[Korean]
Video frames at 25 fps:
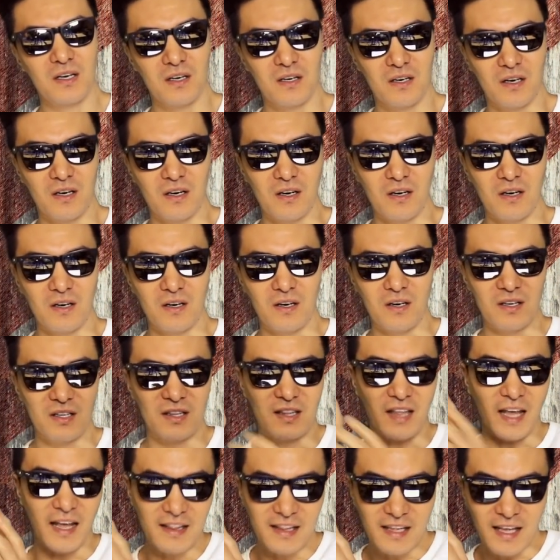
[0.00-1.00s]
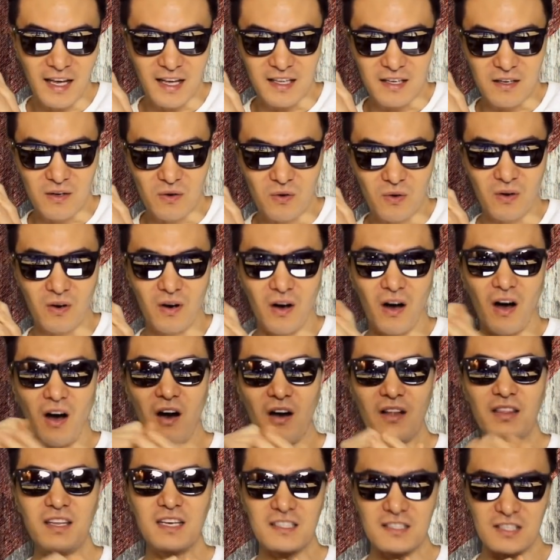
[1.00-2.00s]
어, 된 게 있고
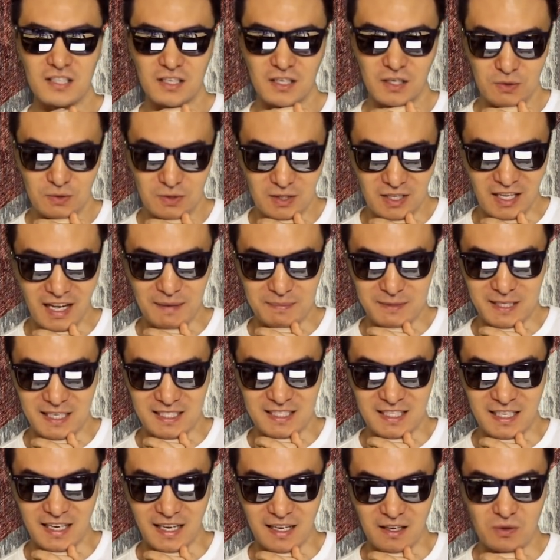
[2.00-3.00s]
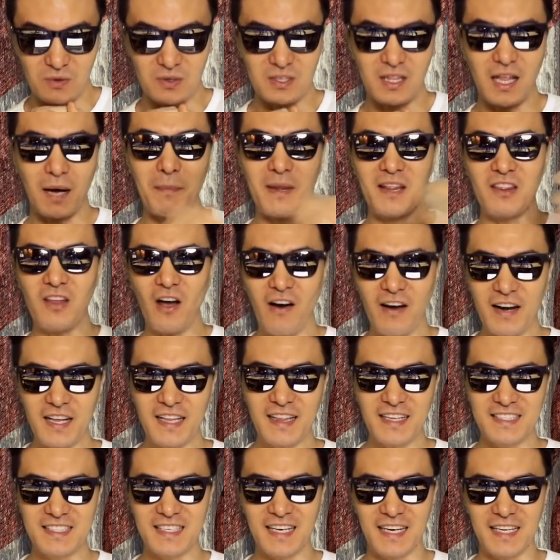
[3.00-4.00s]
unexcused absence가 있고 그 다음에
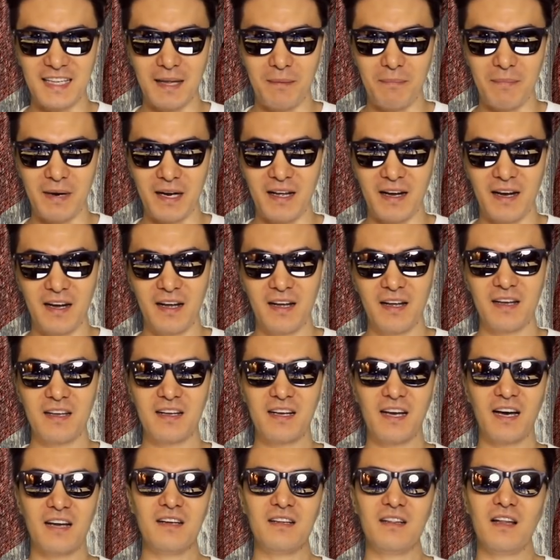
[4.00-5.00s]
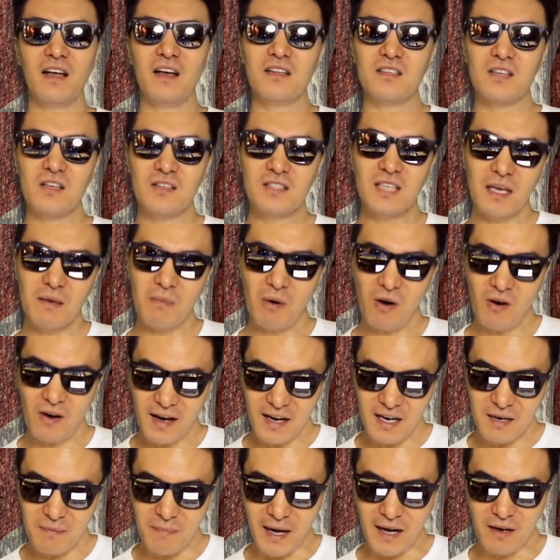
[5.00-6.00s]
tardiness가 있단 말이야 그러니까는 선생님
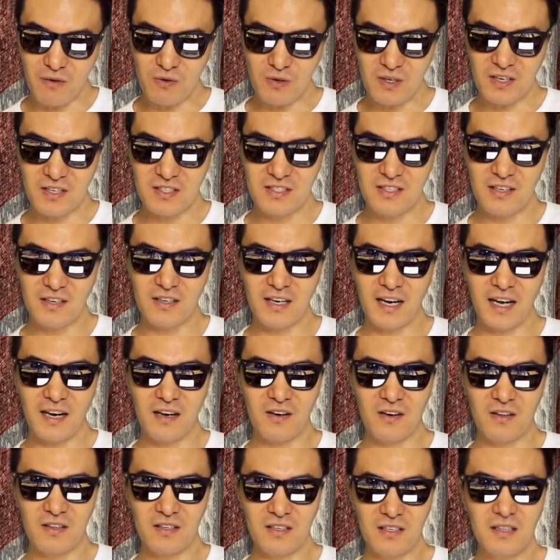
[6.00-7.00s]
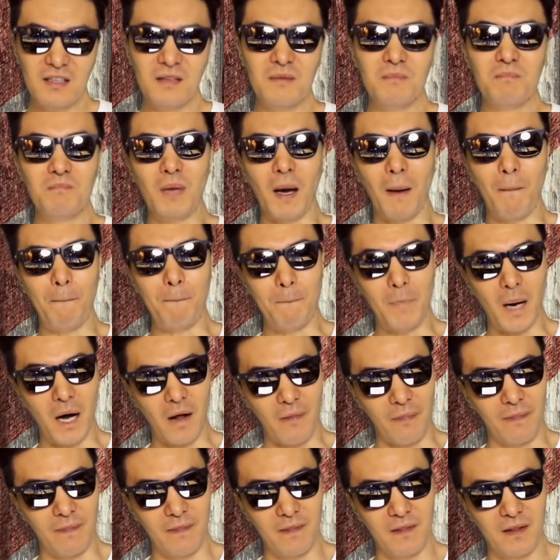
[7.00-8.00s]
허가를 받고 결석을 한 거는 몇
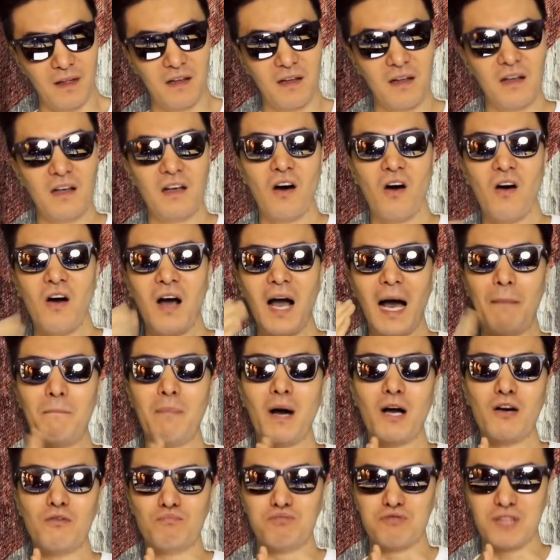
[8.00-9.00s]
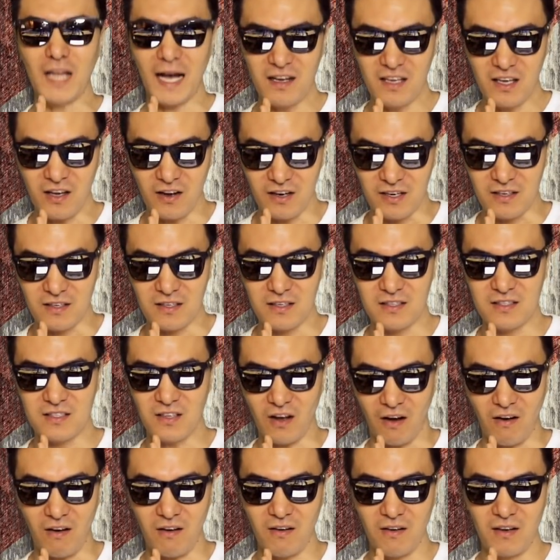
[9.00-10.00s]
번 허가 안 받고
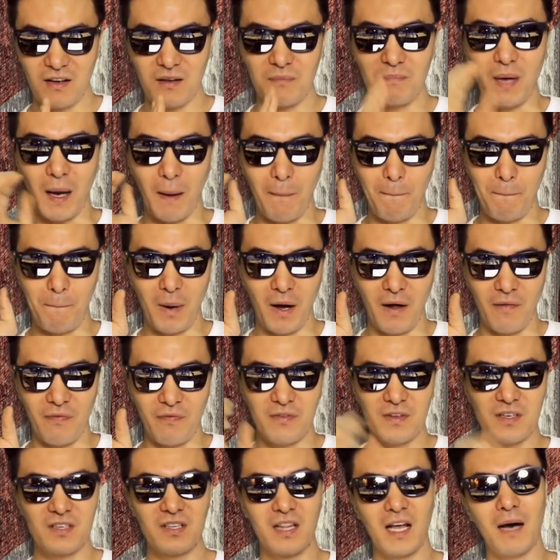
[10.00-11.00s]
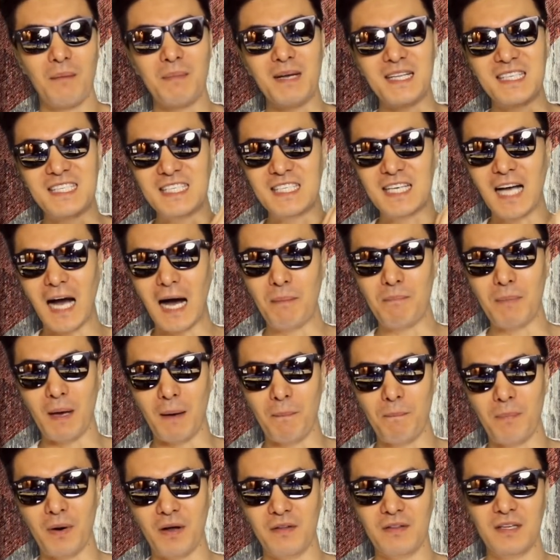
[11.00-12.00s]
무단결석 몇 번, 그 다음에 지각
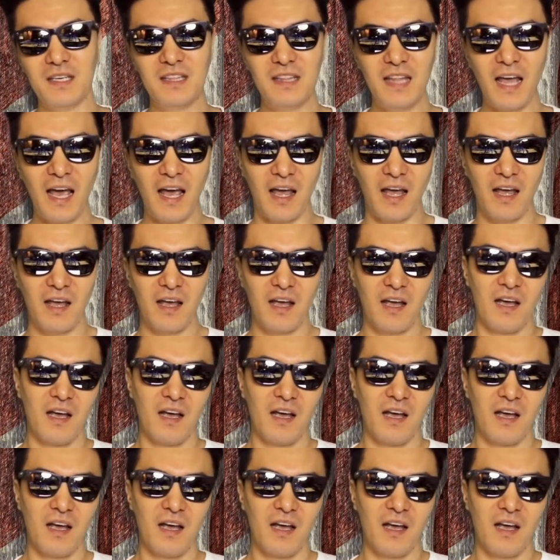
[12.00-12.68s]
몇번근데자